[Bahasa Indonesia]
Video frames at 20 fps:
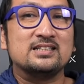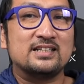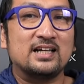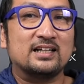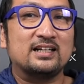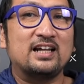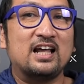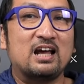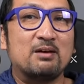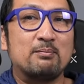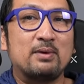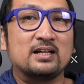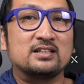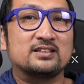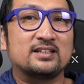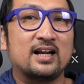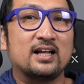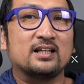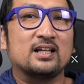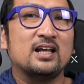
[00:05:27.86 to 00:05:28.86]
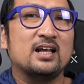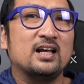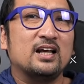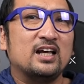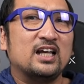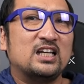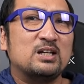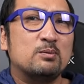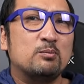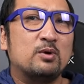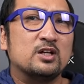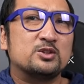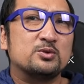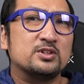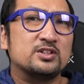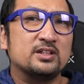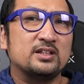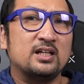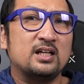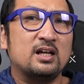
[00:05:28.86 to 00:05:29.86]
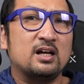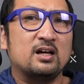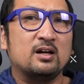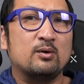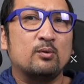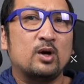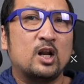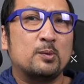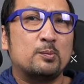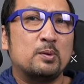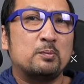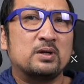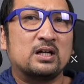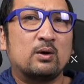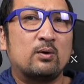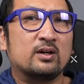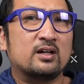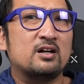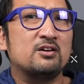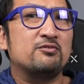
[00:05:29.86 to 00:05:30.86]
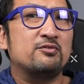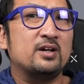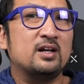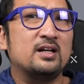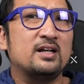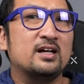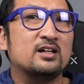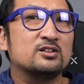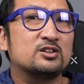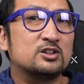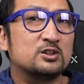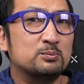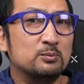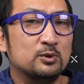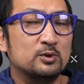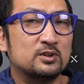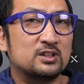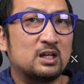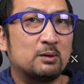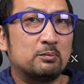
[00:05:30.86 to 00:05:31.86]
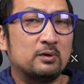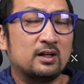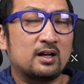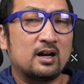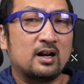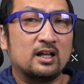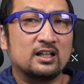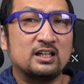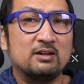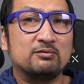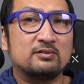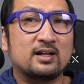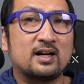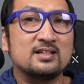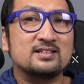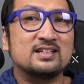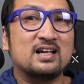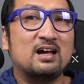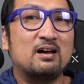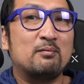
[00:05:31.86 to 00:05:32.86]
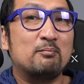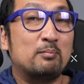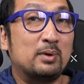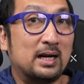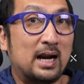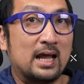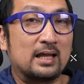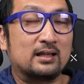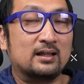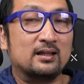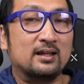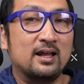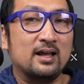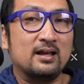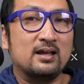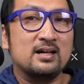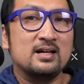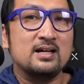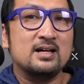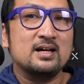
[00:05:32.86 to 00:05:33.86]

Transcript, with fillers: Cherry MX Red. Ini membuat Switch ini eh, walaupun menawarkan feel yang smooth tapi relatif terasa berat ya.